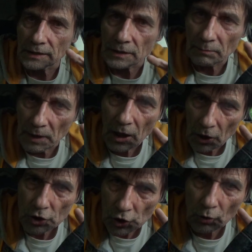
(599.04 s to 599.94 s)
ich aber
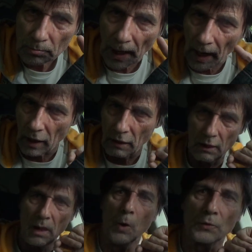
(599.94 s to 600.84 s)
schon mal.
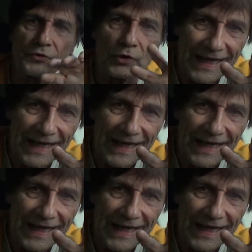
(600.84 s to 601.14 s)
Und so